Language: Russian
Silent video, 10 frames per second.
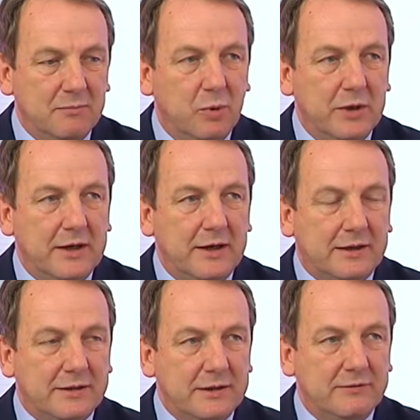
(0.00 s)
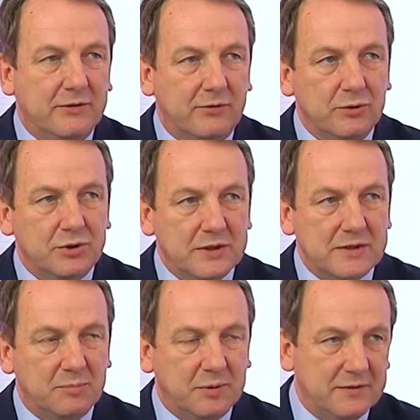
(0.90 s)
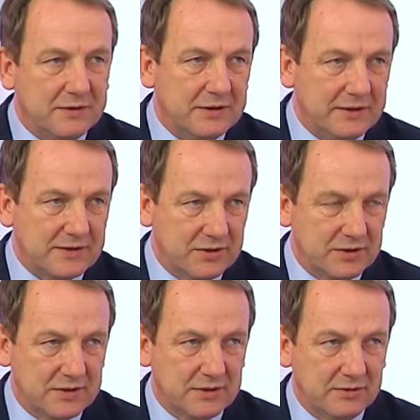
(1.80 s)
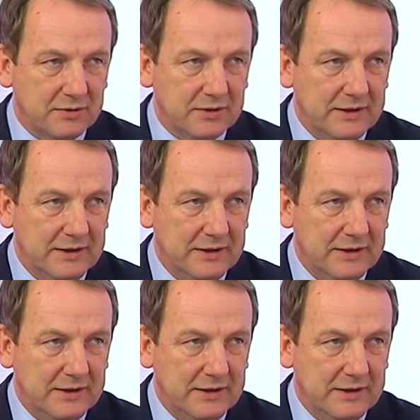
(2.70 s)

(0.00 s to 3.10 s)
более активно включиться в проведение акции «Чистый город».